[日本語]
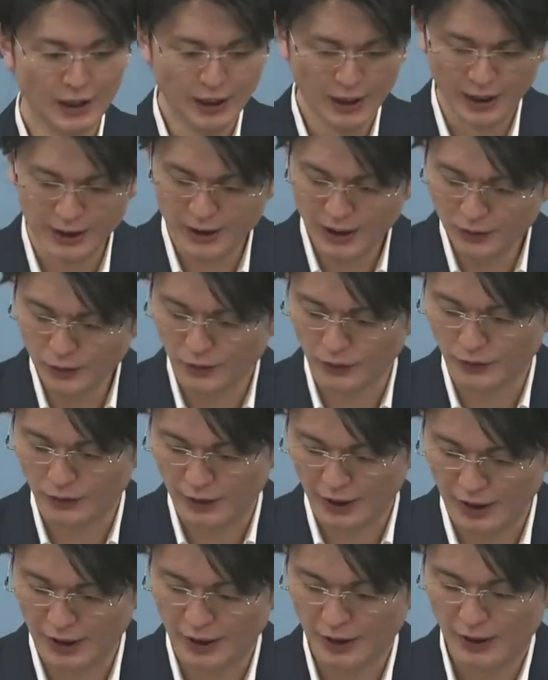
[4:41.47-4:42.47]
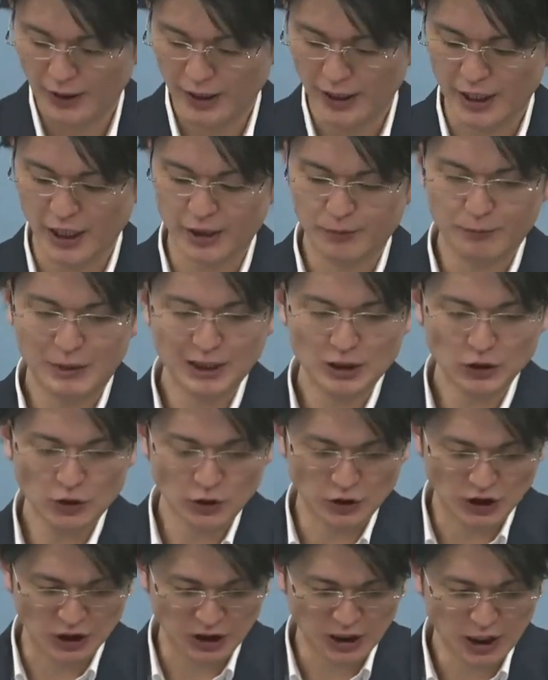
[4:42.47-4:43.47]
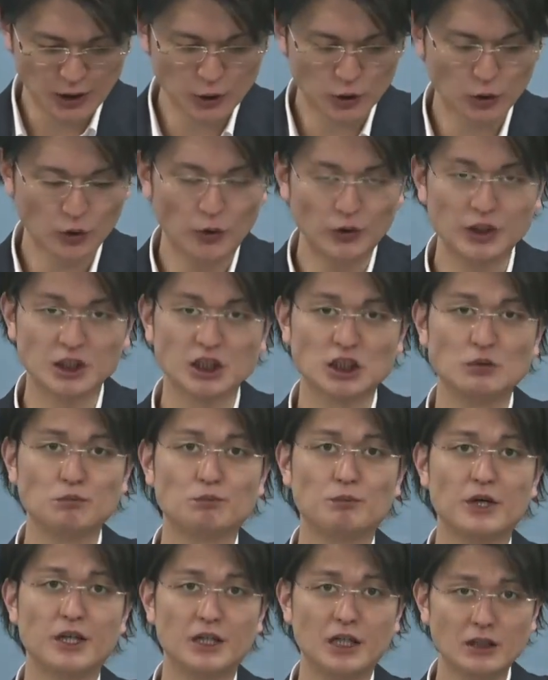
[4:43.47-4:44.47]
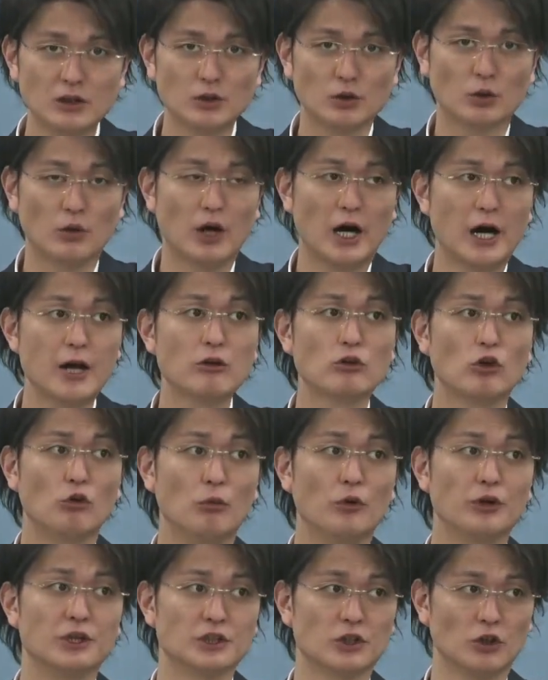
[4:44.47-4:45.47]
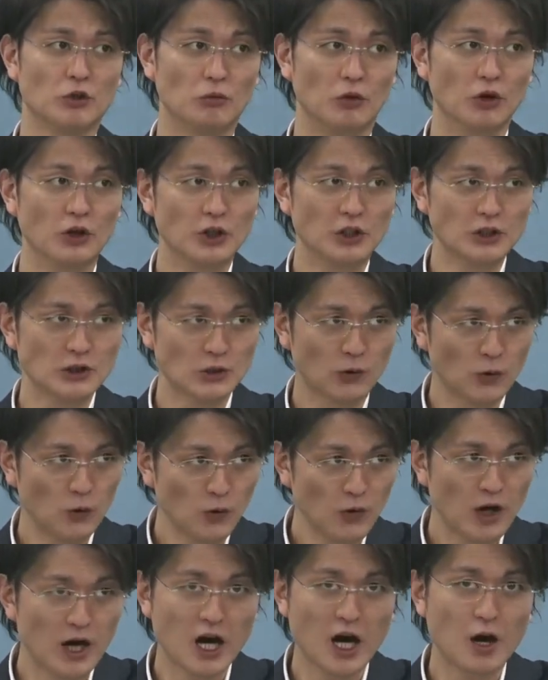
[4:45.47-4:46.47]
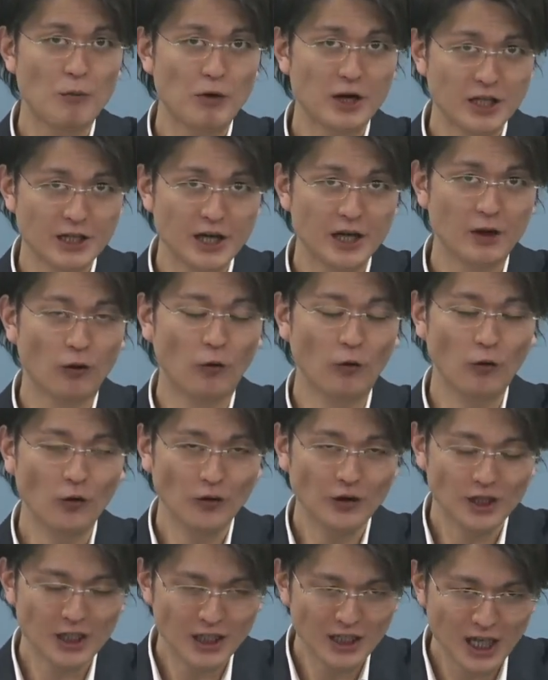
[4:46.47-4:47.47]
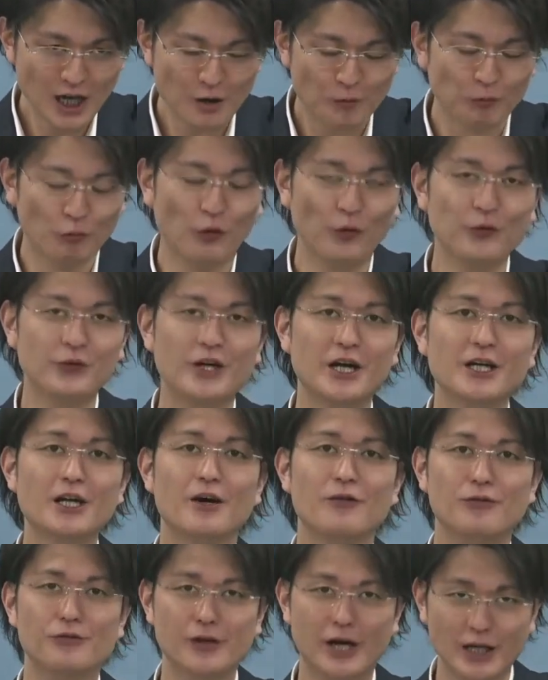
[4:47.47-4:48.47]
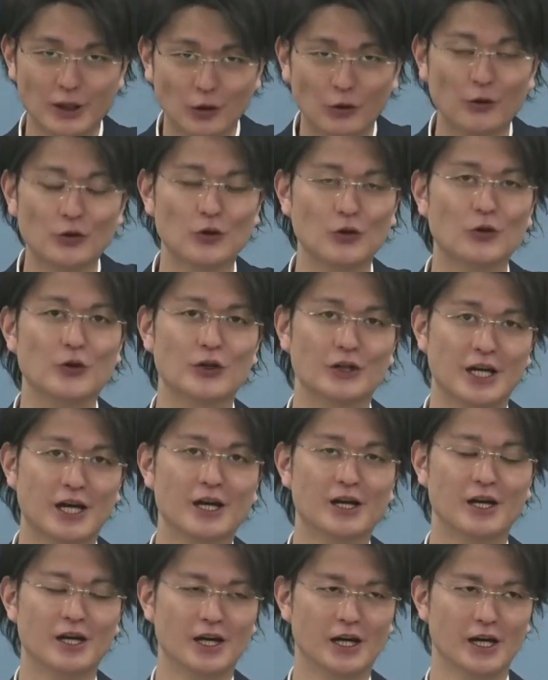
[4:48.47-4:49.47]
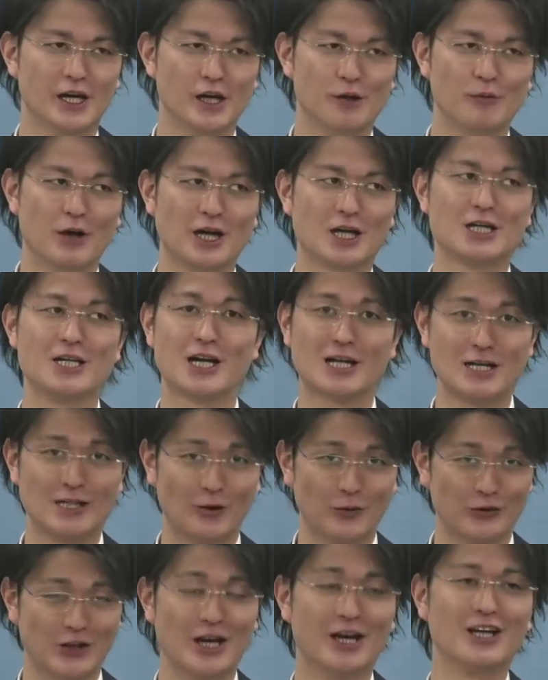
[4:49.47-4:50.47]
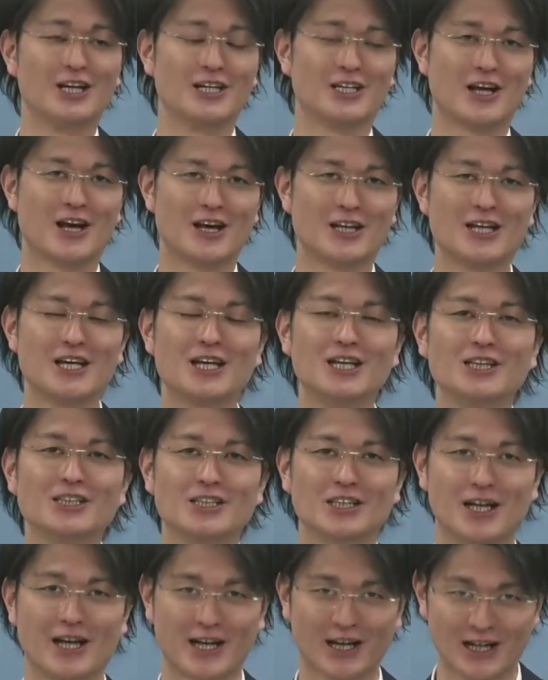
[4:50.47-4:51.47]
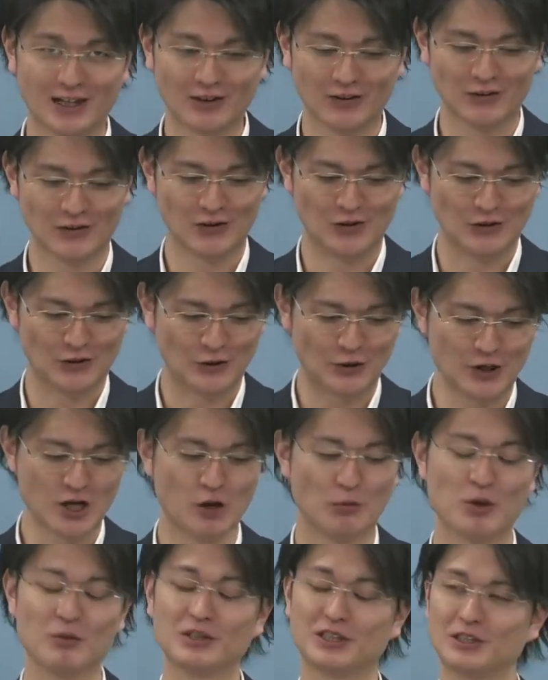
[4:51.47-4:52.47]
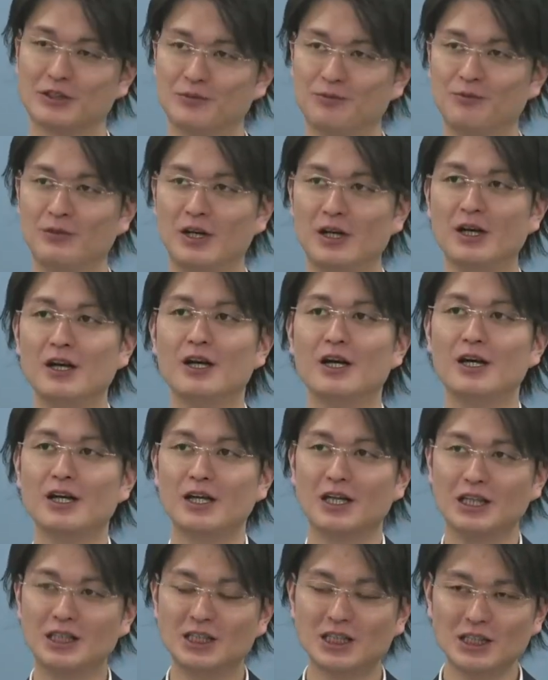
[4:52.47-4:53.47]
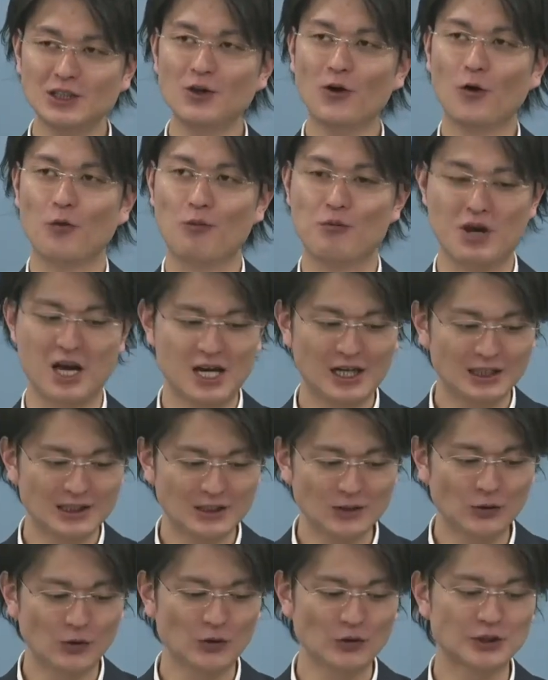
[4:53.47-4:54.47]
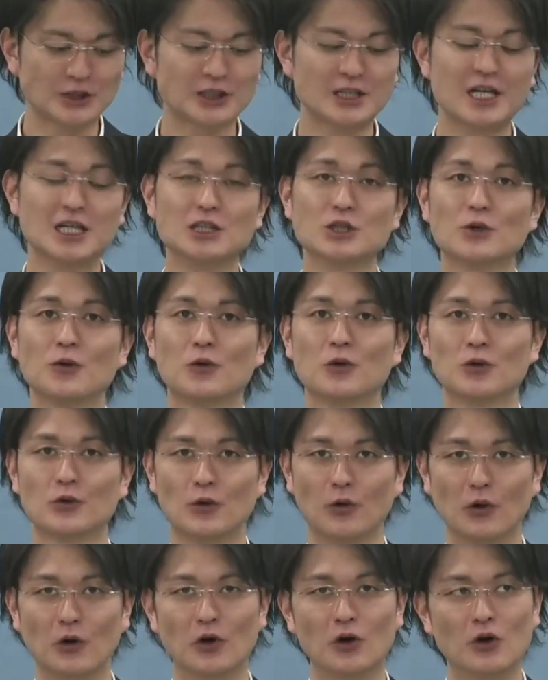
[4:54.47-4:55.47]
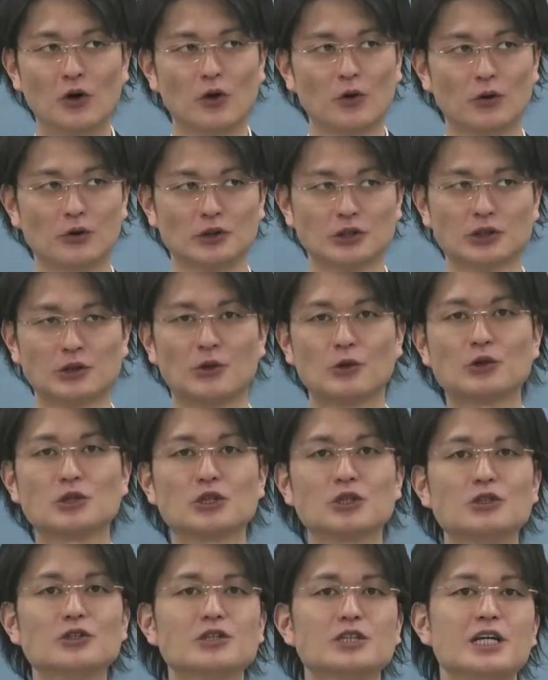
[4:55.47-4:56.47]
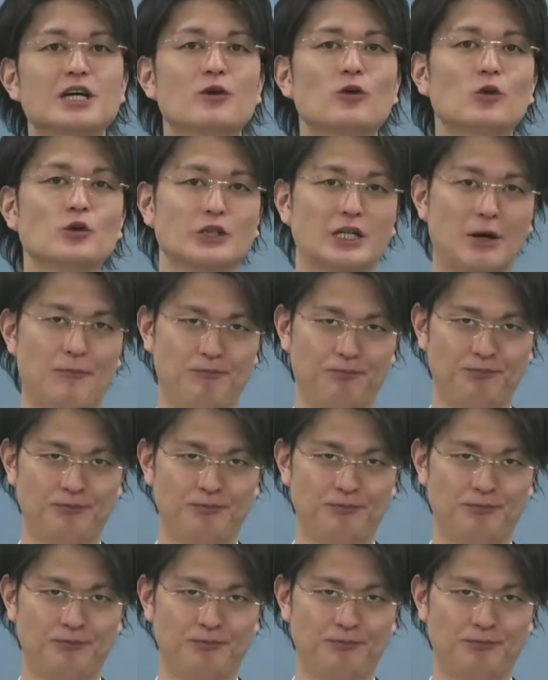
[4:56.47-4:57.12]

えなので、えー、まあちょっと時間のところで心配だっていうところあると思うんですけども、そこはあまりね、大きな問題ではないというふうにね、えー、まあ開き直っていただいていいんじゃないかなというふうに思います。一応目安をお伝えしておくと、この即習性講座、